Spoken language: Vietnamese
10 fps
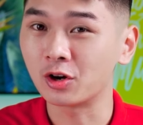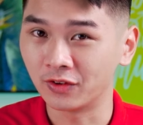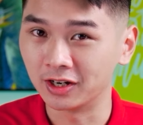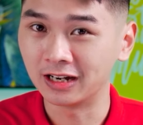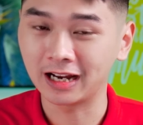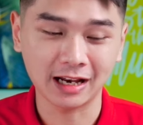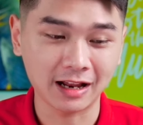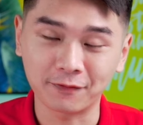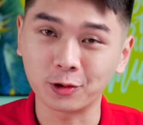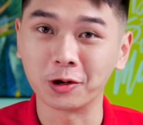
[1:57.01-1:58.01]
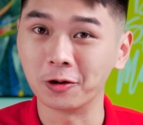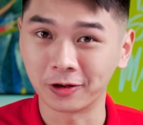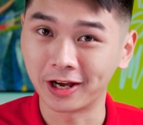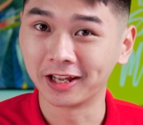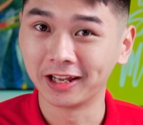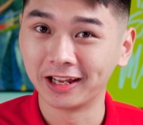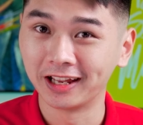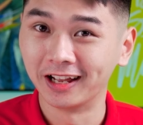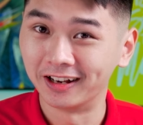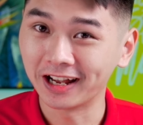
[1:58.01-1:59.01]
cover hay là folio ở đây
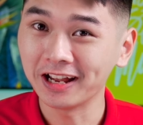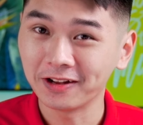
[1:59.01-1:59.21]
ok